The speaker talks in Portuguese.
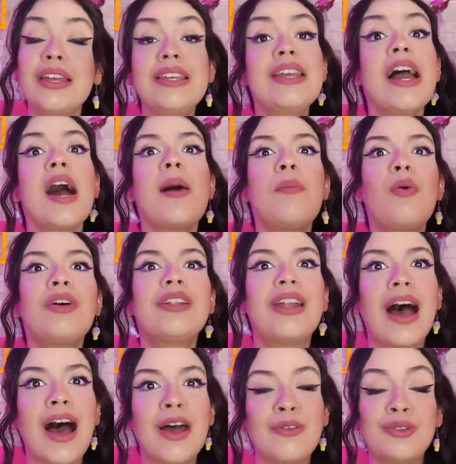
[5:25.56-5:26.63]
e a
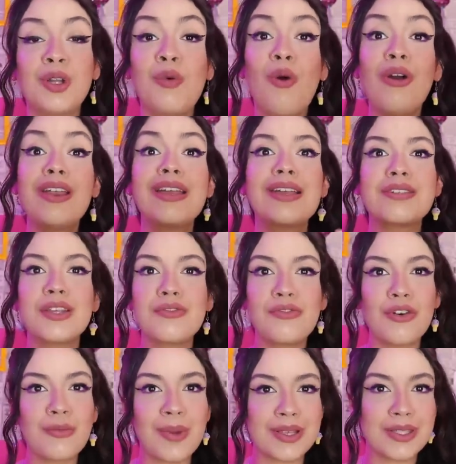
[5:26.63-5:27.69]
abordaram. Então, olhem essa
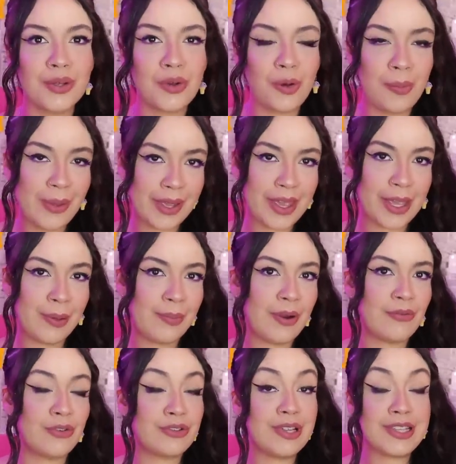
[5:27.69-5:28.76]
informação que eu peguei aqui para
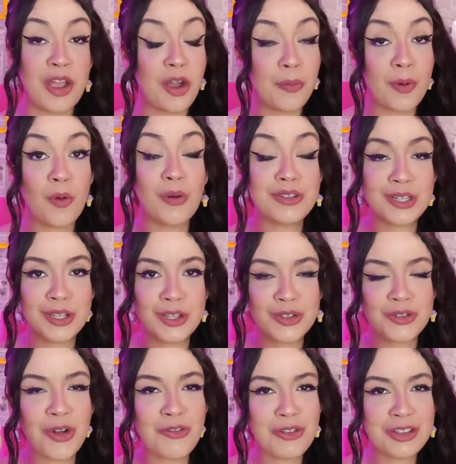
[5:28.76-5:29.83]
vocês. É uma coisa que
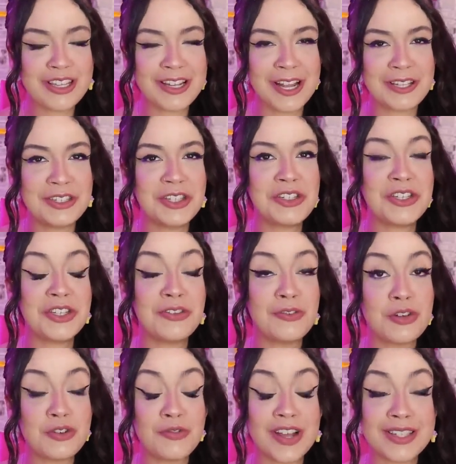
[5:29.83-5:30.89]
só você que assiste esse
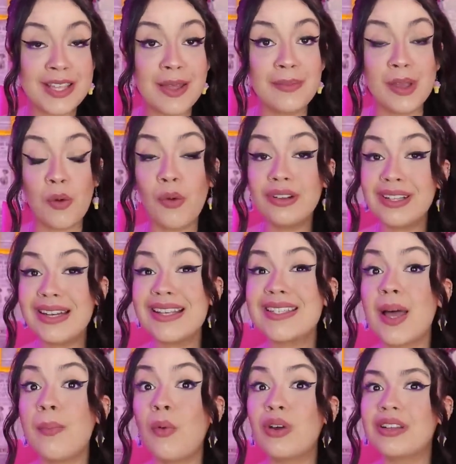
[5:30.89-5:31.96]
vídeo vai saber. Quando eles
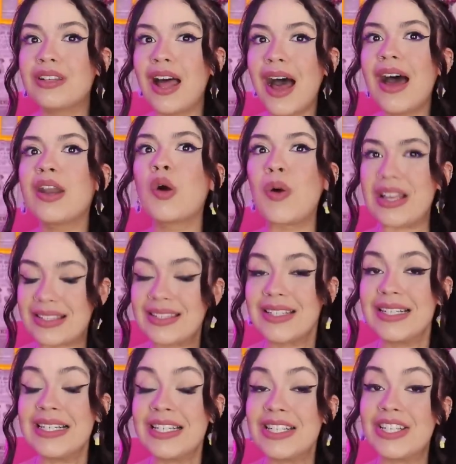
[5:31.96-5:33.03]
abordaram a
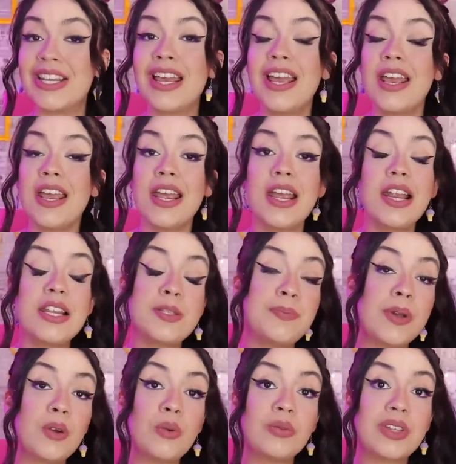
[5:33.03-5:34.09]
Sandy, eles
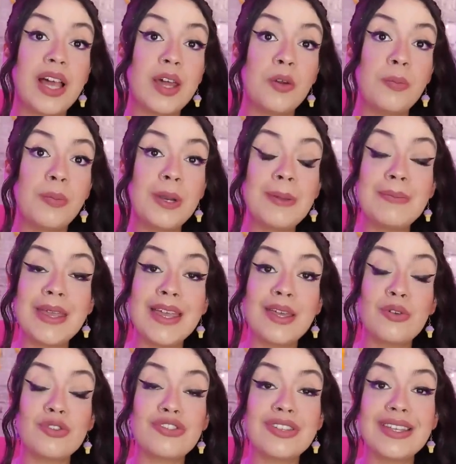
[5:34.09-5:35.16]
perguntaram
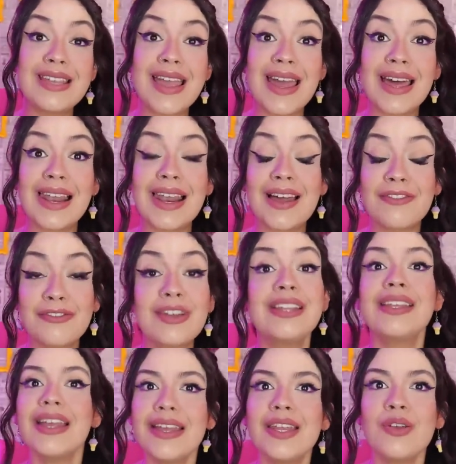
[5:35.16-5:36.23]
primeiro se ela
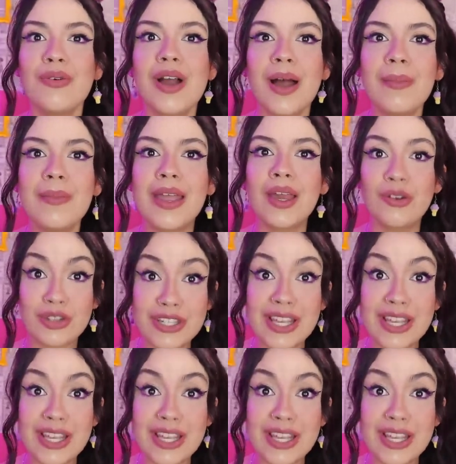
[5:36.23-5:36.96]
venderia o cabelo,